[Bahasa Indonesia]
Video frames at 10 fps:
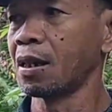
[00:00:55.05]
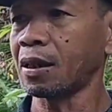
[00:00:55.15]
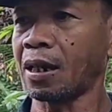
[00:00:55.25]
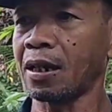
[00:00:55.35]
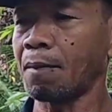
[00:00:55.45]

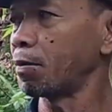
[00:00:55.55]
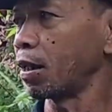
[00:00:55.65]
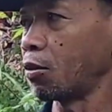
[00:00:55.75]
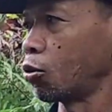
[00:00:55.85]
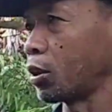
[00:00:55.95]
tanah yang
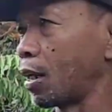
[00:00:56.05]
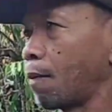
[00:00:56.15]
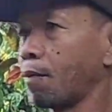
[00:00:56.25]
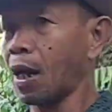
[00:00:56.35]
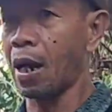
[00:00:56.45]
berminat untuk
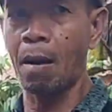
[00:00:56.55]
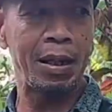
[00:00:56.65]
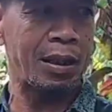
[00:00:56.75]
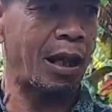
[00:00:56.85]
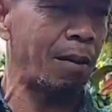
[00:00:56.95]
tanam apa
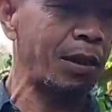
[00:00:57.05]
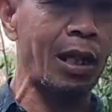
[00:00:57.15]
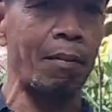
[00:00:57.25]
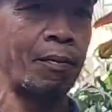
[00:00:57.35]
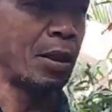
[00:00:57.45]

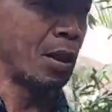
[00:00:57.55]
tanam-tanam